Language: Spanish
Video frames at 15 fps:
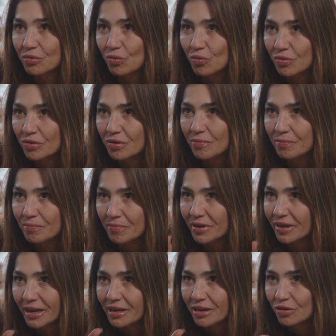un
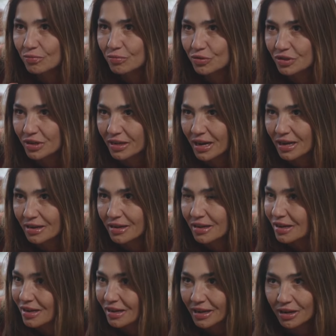género musical
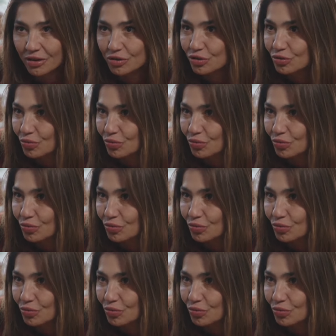que, nos